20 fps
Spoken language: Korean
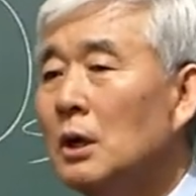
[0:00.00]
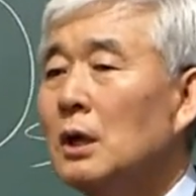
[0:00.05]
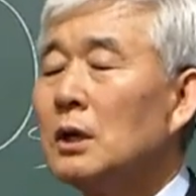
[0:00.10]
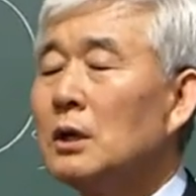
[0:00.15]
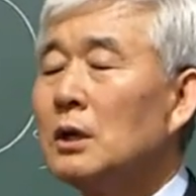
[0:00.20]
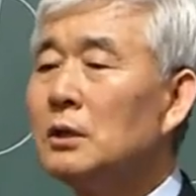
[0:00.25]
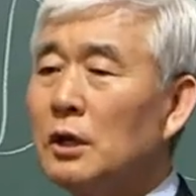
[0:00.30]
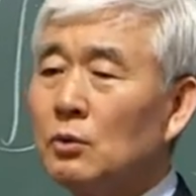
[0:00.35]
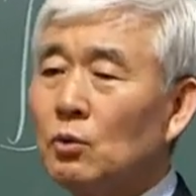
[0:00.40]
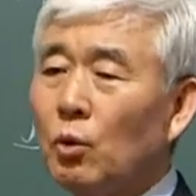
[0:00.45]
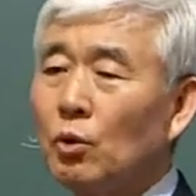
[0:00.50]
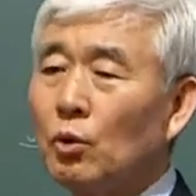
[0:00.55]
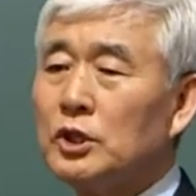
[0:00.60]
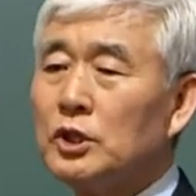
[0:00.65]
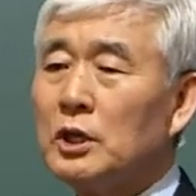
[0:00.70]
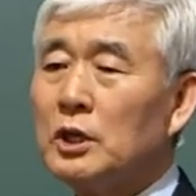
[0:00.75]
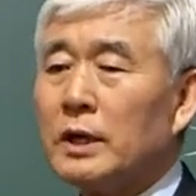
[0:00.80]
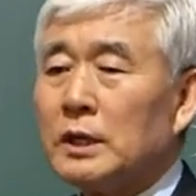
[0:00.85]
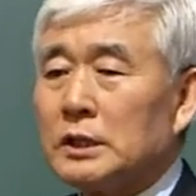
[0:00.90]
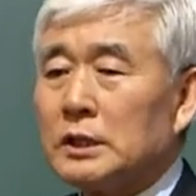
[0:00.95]
그런데
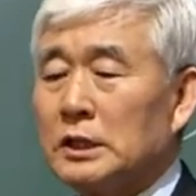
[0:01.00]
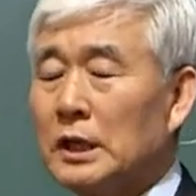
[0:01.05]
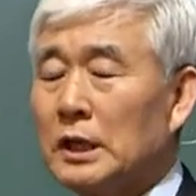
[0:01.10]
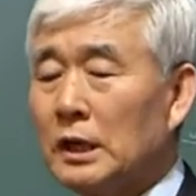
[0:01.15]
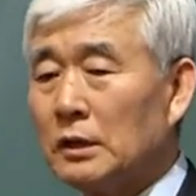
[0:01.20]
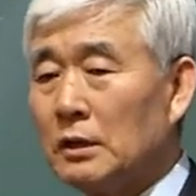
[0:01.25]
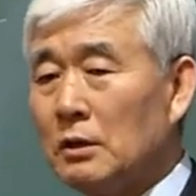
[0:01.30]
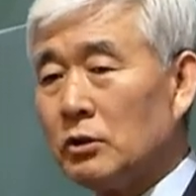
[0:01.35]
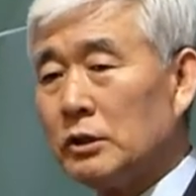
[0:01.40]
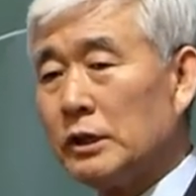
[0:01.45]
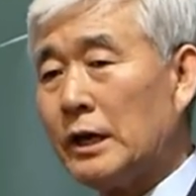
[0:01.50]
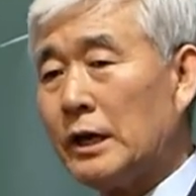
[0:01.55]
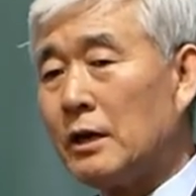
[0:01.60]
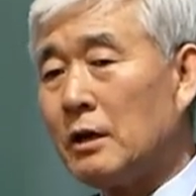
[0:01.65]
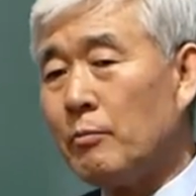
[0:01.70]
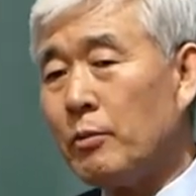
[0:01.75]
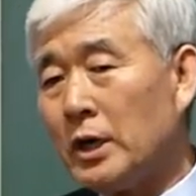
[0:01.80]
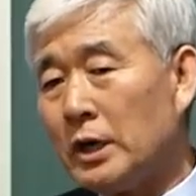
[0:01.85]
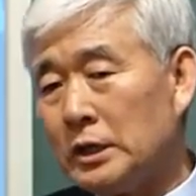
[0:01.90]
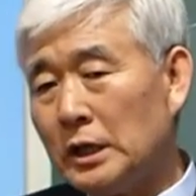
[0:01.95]
도시화가 진행되고
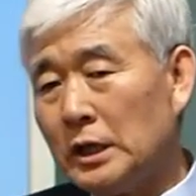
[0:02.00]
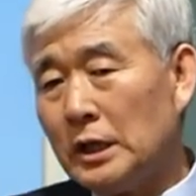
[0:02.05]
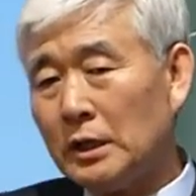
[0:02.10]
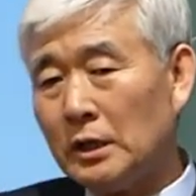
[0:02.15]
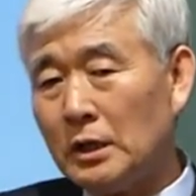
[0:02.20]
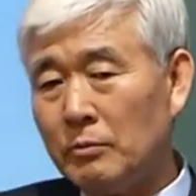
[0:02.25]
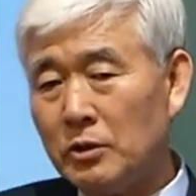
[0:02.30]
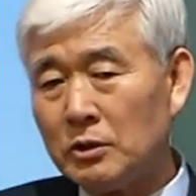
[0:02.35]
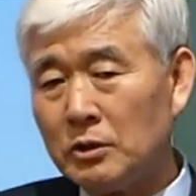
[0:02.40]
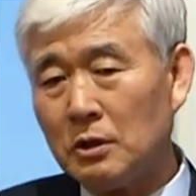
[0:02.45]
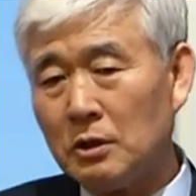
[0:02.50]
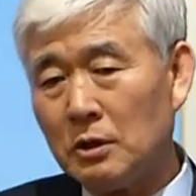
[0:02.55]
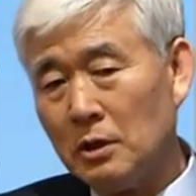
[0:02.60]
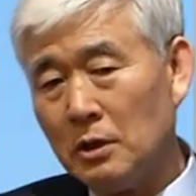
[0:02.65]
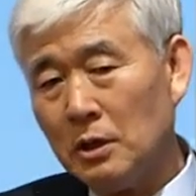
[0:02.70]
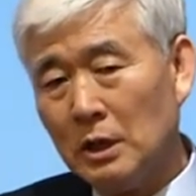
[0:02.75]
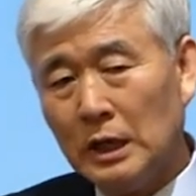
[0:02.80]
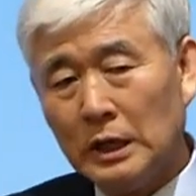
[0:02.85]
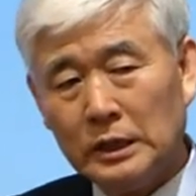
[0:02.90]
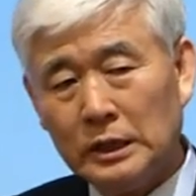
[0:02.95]
산업화가 진행되면서
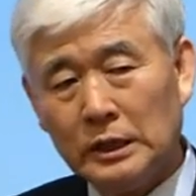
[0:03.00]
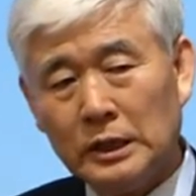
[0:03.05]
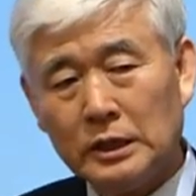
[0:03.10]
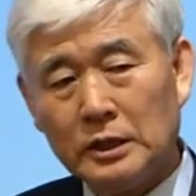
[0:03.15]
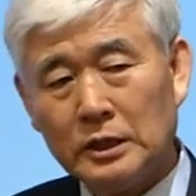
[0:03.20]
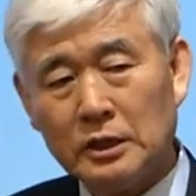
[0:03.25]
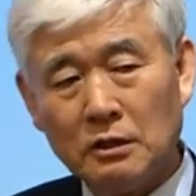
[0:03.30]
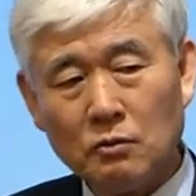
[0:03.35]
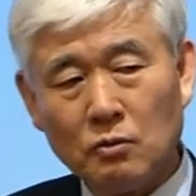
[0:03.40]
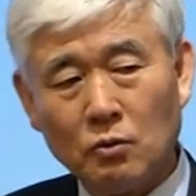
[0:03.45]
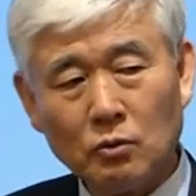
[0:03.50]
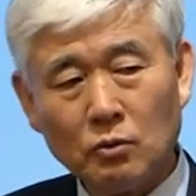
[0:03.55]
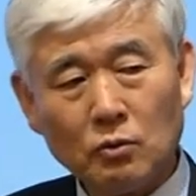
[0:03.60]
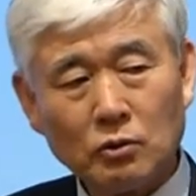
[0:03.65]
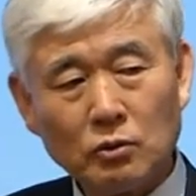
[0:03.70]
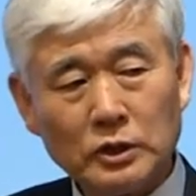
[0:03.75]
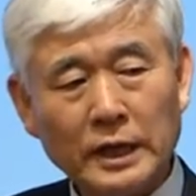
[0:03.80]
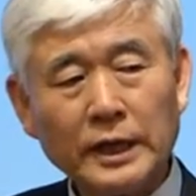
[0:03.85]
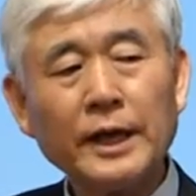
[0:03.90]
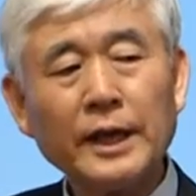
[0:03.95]
이 지역 공동체가